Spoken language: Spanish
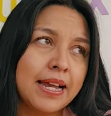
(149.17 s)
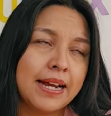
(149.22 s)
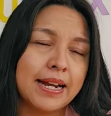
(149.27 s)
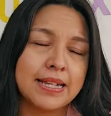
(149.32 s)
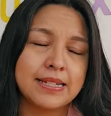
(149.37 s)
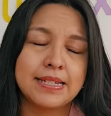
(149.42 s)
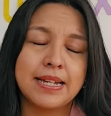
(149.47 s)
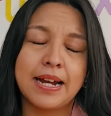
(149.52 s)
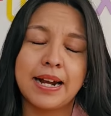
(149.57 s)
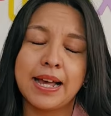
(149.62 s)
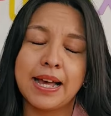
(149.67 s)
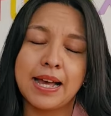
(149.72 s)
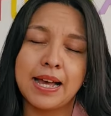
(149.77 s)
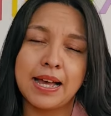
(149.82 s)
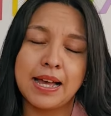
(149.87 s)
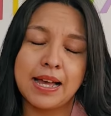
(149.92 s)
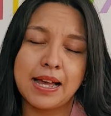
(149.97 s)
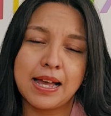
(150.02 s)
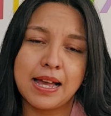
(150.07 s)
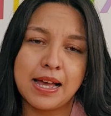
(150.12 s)
ingresar
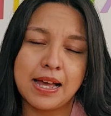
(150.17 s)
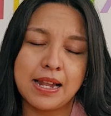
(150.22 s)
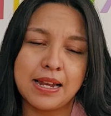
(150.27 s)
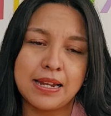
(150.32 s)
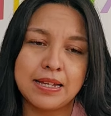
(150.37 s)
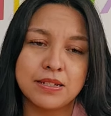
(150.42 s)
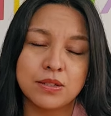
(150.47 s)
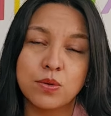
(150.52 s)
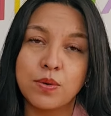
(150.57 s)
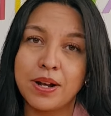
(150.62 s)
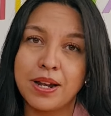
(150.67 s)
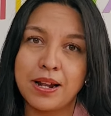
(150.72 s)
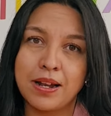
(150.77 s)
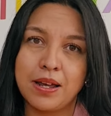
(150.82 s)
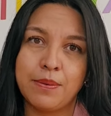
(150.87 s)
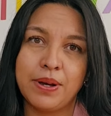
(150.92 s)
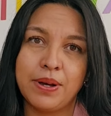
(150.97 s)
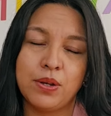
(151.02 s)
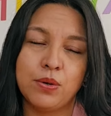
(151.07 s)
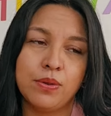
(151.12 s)
a, a la escuela
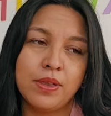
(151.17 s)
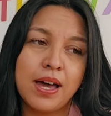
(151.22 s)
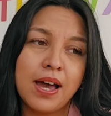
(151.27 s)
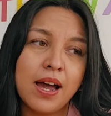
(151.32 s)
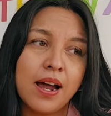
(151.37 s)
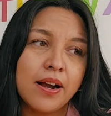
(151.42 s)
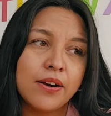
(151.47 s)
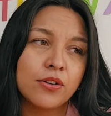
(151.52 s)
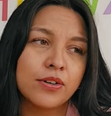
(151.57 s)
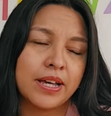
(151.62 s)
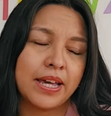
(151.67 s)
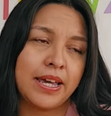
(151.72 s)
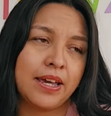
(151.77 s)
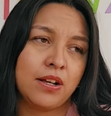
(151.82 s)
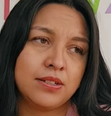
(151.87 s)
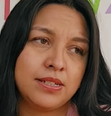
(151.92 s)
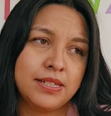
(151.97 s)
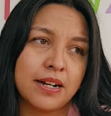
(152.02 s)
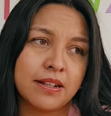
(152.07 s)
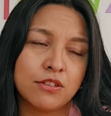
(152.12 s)
le iba a ayudar o
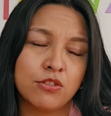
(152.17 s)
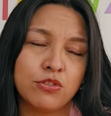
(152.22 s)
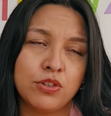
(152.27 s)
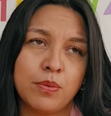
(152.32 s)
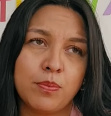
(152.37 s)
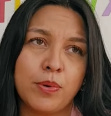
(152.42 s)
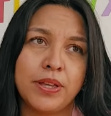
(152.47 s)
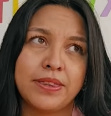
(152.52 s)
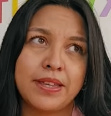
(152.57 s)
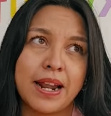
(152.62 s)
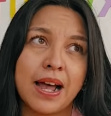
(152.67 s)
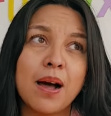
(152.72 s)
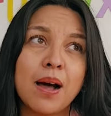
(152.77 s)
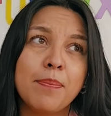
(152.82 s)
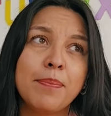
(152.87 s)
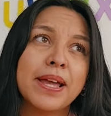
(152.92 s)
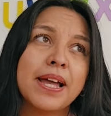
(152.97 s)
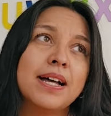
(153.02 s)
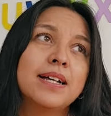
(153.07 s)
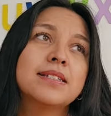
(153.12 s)
que cierto tipo de
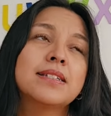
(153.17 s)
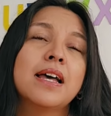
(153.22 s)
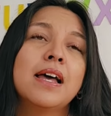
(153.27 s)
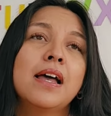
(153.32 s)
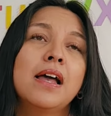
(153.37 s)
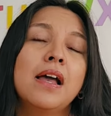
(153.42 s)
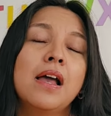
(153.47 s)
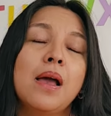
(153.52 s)
terapias,